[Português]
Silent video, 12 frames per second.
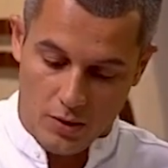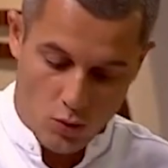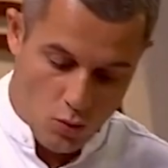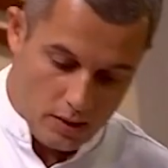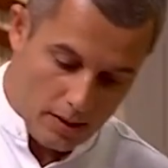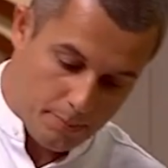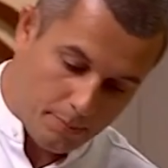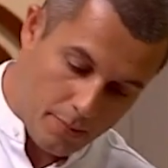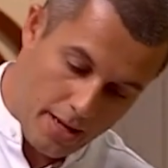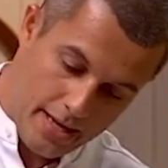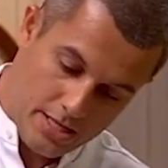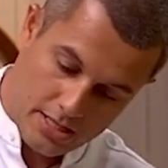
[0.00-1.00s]
nunca
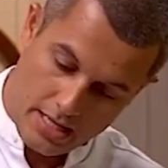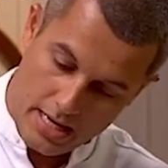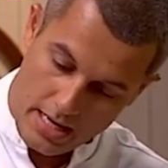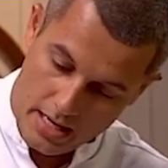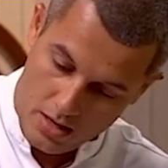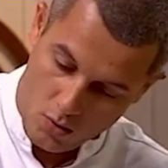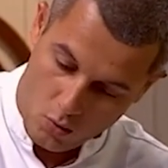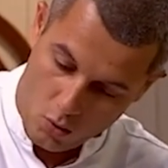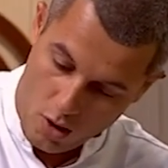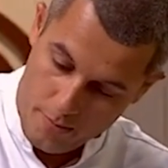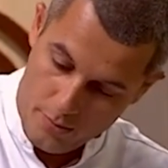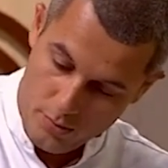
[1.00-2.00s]
encha o
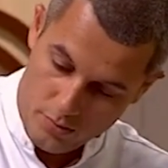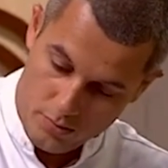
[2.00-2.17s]
copo